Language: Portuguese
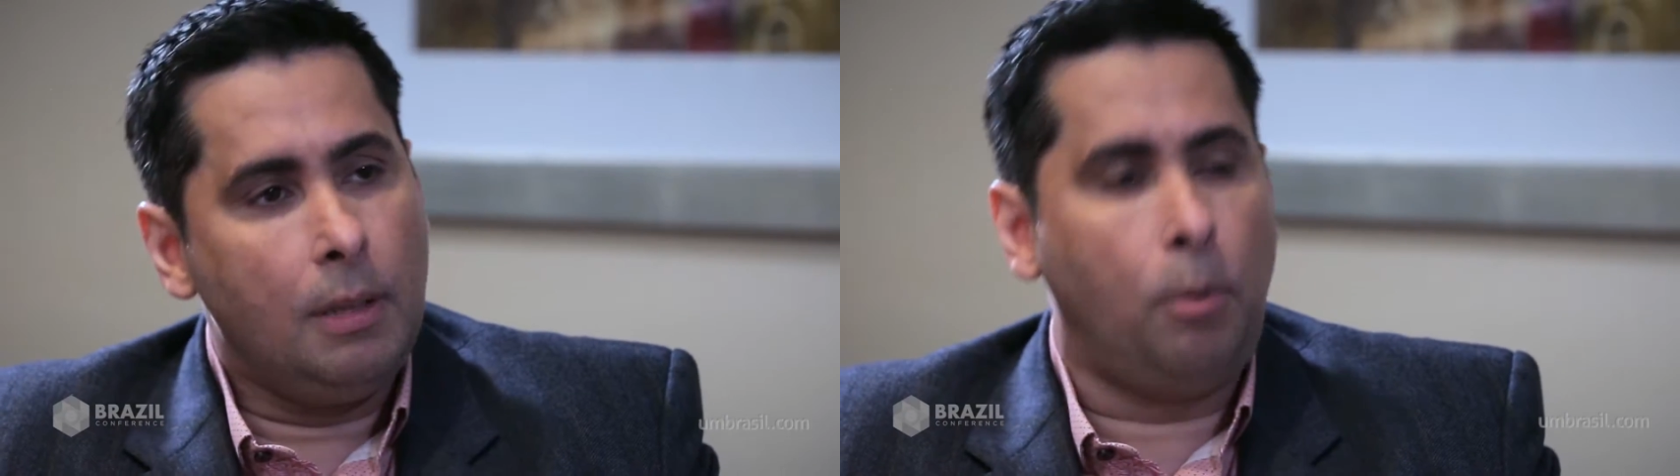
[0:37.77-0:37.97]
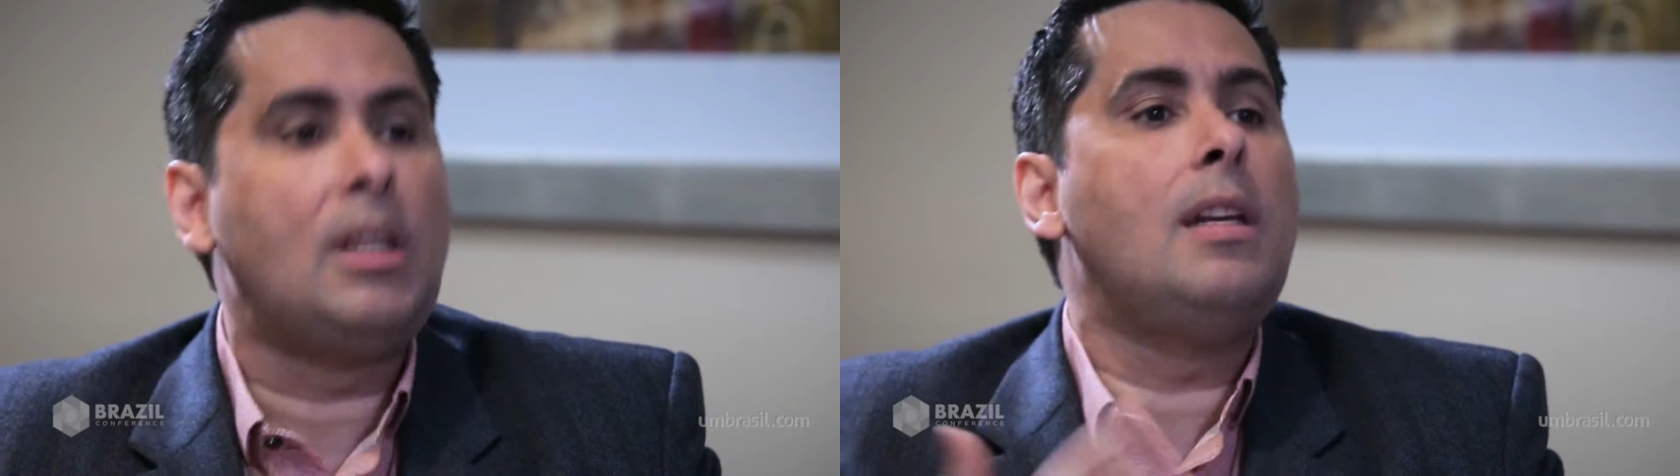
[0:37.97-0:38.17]

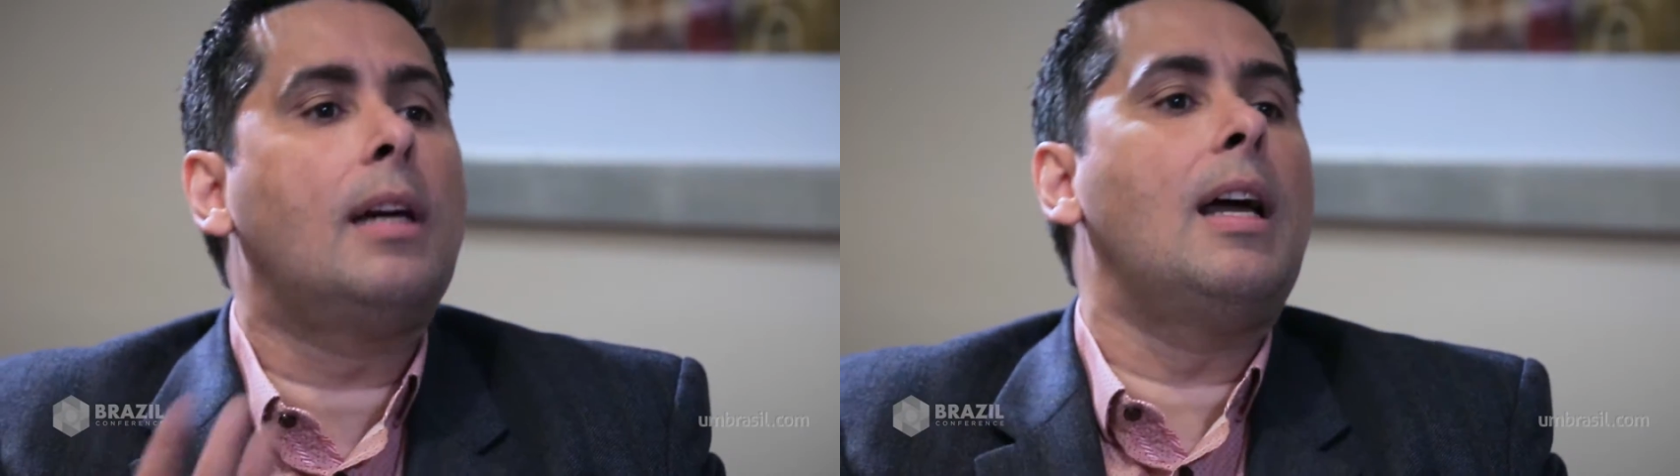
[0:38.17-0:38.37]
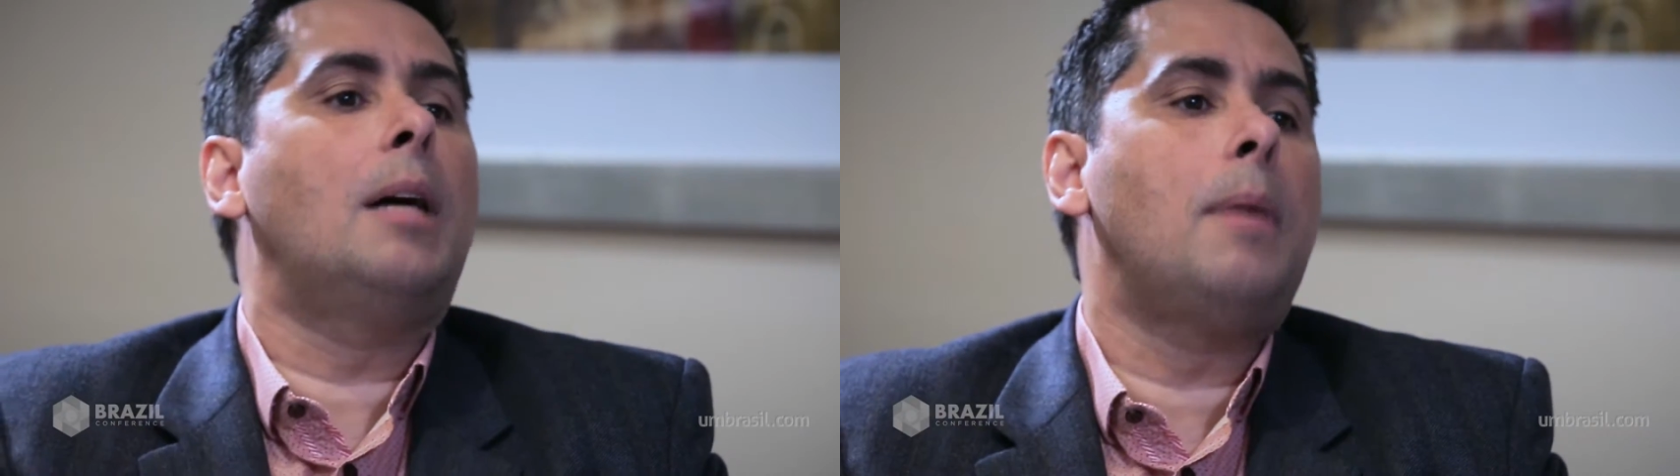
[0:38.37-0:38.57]

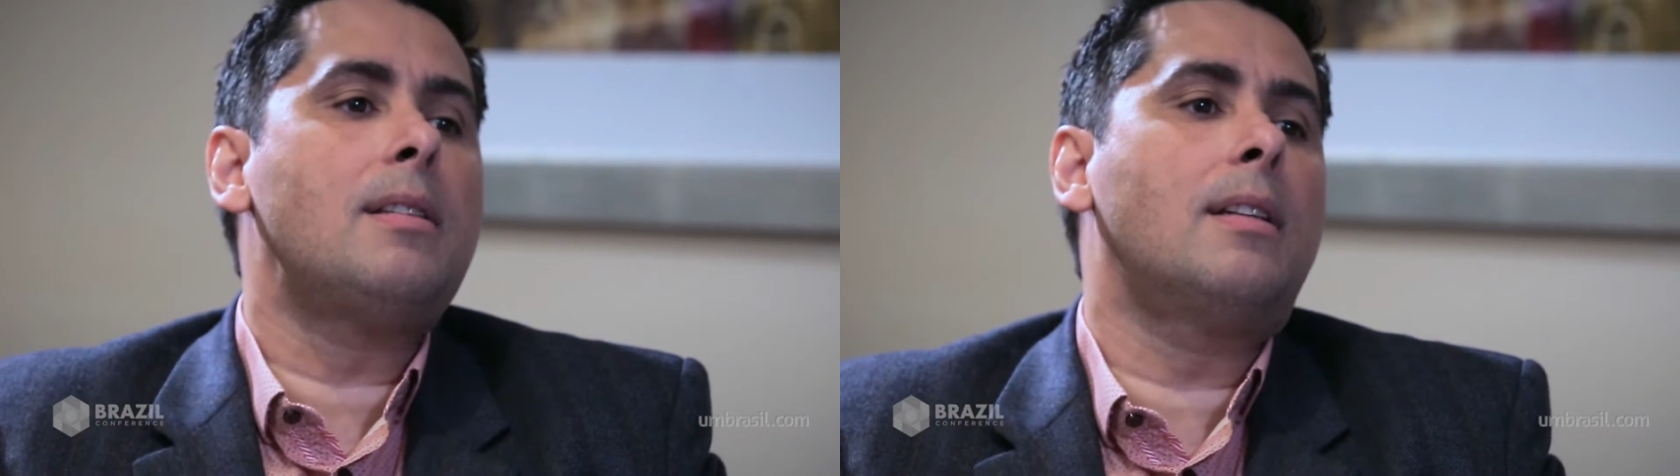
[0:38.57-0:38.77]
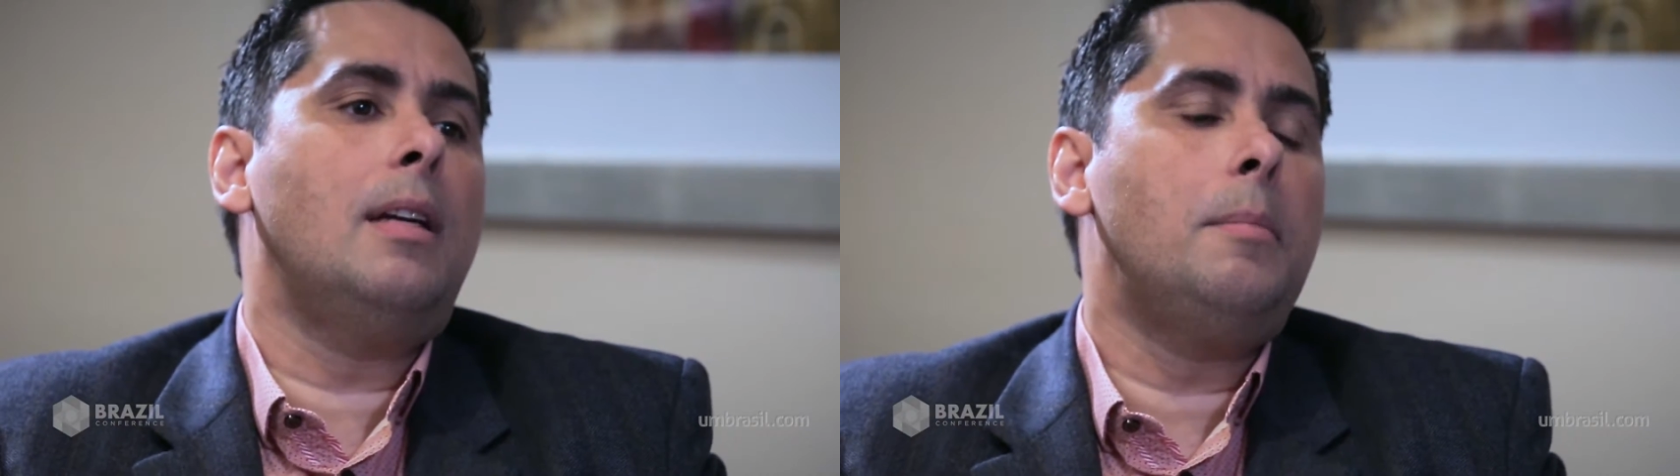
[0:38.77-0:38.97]
poderia ganhar
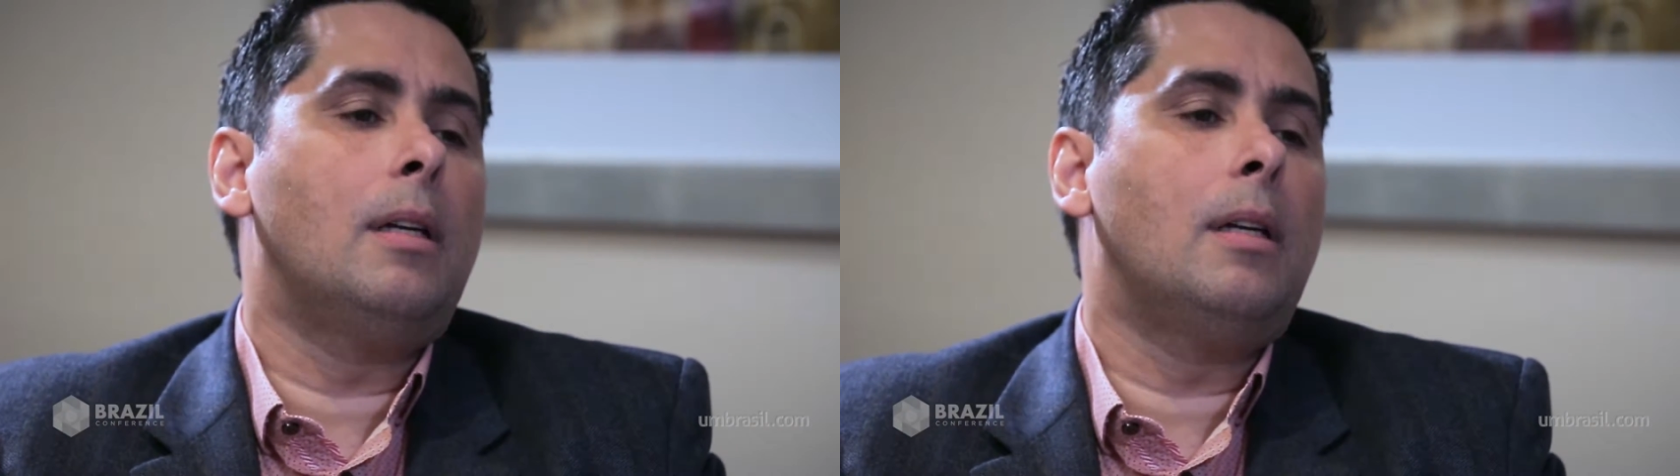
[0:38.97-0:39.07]
mais e ganha